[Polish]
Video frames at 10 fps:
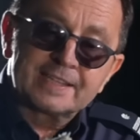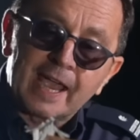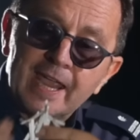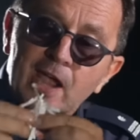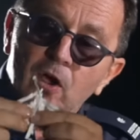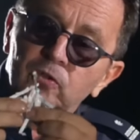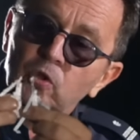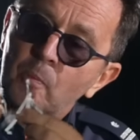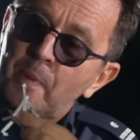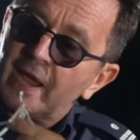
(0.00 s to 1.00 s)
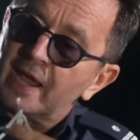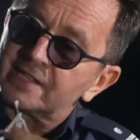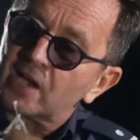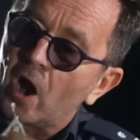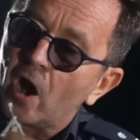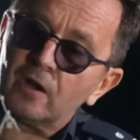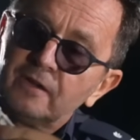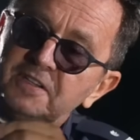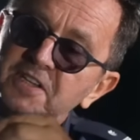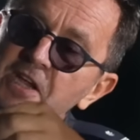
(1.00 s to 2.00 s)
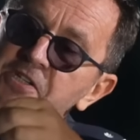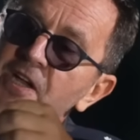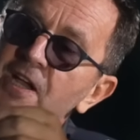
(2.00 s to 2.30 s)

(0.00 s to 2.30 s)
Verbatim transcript: za jego dupę jest. O, widzisz?